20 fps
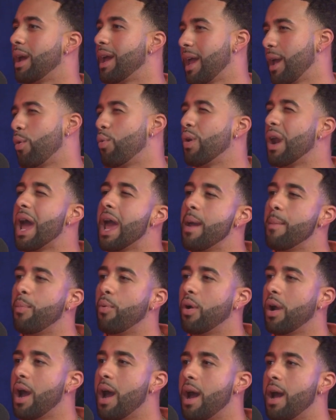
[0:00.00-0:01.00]
en una
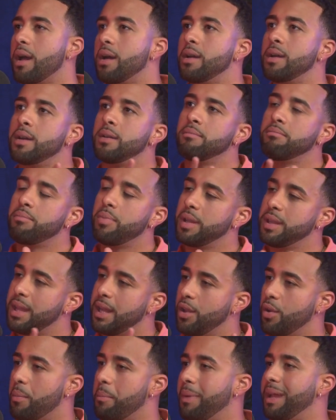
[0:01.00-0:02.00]
época pues del
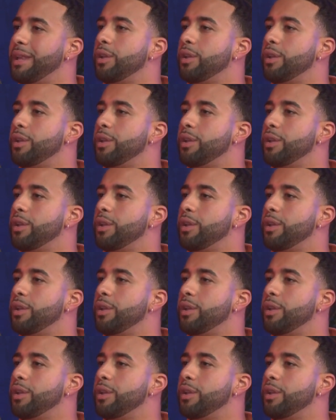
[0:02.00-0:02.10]
2000,